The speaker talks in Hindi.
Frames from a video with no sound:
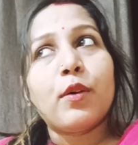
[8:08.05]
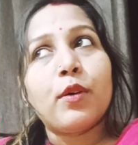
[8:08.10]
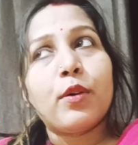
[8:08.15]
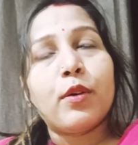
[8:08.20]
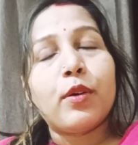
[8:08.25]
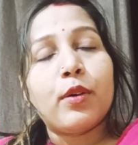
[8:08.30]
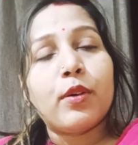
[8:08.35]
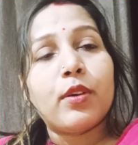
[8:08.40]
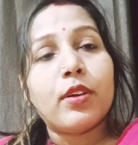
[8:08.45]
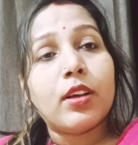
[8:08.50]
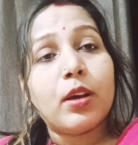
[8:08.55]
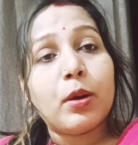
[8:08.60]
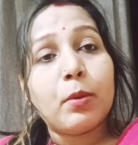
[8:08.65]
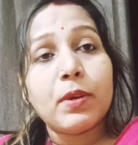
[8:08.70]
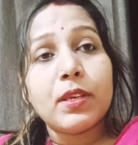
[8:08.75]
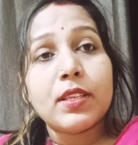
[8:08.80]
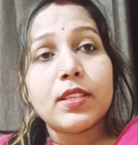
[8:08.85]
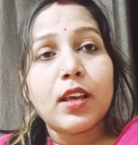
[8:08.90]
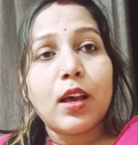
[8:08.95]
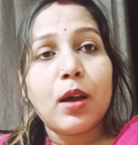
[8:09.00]
और
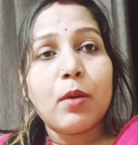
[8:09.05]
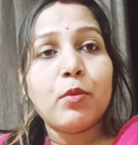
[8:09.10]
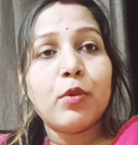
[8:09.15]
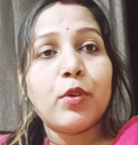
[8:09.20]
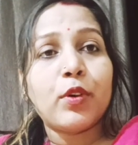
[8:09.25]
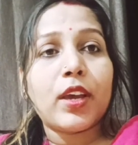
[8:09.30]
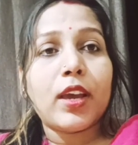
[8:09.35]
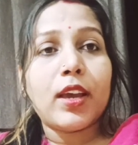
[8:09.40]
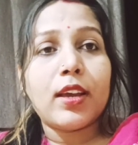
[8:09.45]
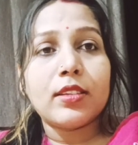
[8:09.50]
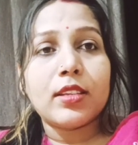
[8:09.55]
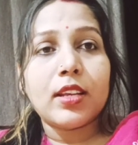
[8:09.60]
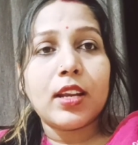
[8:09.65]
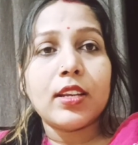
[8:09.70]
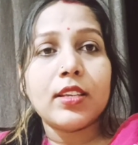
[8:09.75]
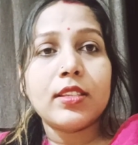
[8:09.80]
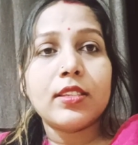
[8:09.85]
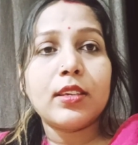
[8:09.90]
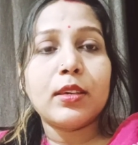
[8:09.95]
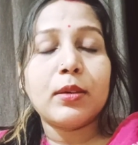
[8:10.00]
अभी शाम हो गया है
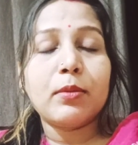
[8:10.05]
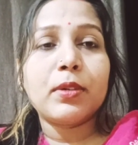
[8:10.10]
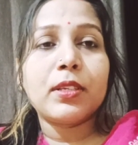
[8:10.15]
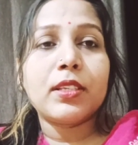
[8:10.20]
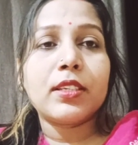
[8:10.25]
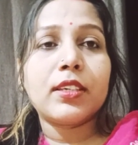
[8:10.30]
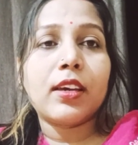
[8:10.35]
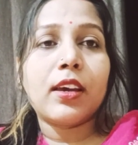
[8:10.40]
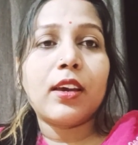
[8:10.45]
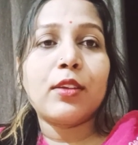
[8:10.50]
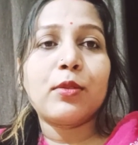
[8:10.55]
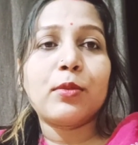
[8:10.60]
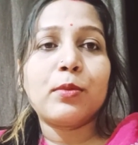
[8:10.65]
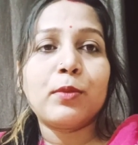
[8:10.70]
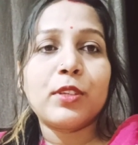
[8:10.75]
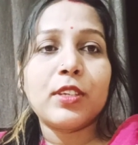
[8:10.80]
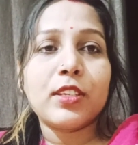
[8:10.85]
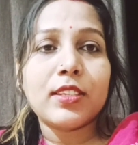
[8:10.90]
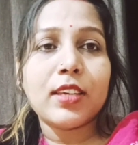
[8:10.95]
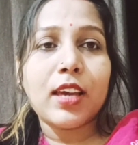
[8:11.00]
साढ़े छः बज गया है
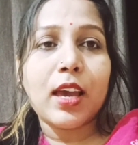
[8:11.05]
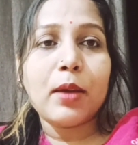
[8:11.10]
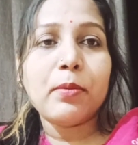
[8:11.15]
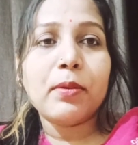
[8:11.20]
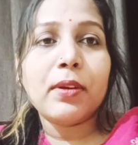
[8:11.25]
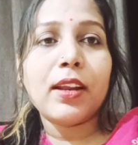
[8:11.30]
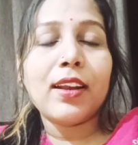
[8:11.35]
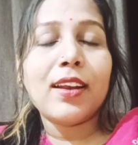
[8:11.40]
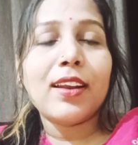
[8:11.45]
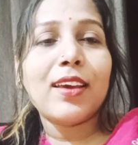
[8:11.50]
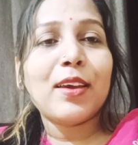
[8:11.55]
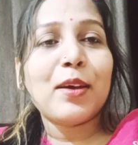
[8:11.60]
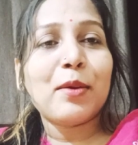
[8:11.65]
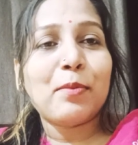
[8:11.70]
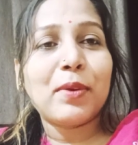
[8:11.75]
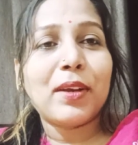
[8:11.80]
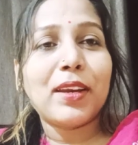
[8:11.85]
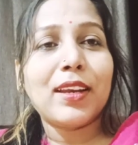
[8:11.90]
तो मुझे चाय बनाना है हम्म।